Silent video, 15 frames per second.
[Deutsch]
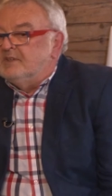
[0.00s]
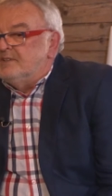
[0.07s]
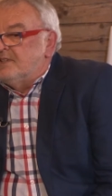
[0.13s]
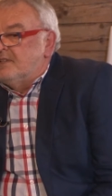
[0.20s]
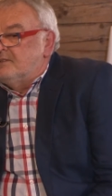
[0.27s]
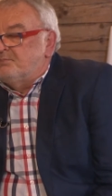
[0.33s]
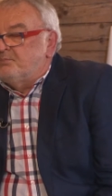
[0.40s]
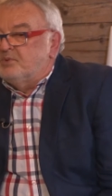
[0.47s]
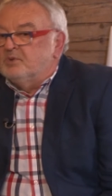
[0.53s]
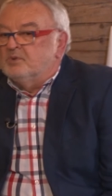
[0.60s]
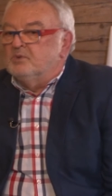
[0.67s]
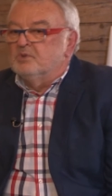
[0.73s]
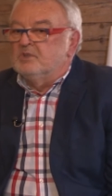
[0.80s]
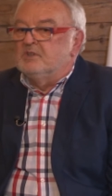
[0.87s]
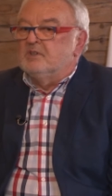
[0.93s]
dieses
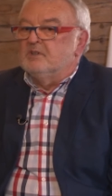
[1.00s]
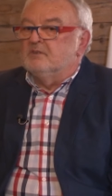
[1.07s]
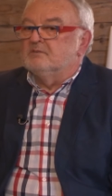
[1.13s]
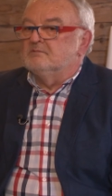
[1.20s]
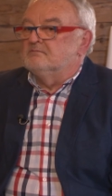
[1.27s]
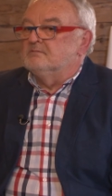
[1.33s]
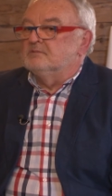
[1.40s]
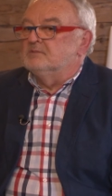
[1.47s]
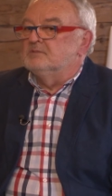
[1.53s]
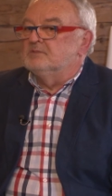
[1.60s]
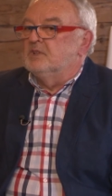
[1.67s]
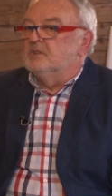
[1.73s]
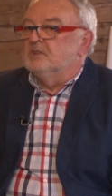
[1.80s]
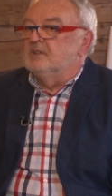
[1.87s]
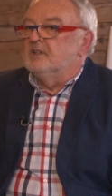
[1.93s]
Produkt hm,
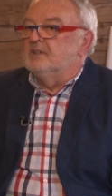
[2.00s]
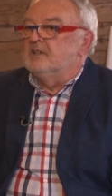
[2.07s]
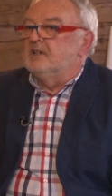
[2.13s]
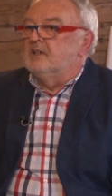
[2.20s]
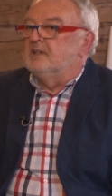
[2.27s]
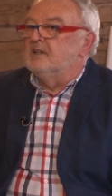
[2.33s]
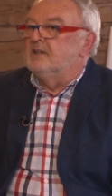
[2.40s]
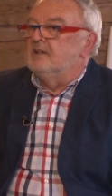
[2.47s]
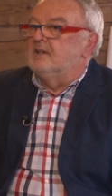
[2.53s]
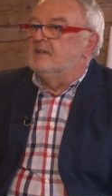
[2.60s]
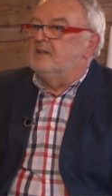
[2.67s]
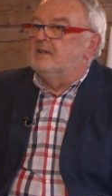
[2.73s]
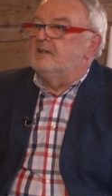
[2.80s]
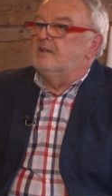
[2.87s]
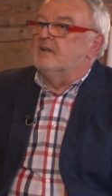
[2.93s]
hat natürlich
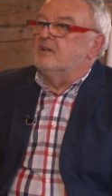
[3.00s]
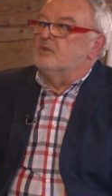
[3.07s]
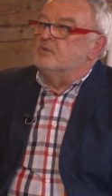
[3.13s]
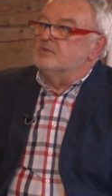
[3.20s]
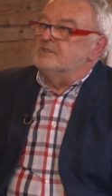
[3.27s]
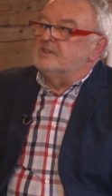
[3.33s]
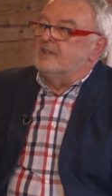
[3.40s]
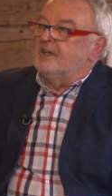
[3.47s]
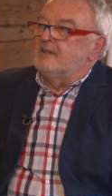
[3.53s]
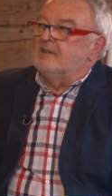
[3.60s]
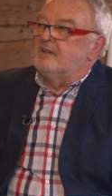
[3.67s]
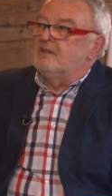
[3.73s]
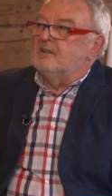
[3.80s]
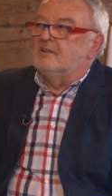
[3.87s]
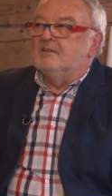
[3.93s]
in der großen
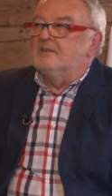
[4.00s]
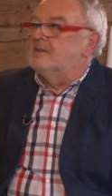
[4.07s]
Kette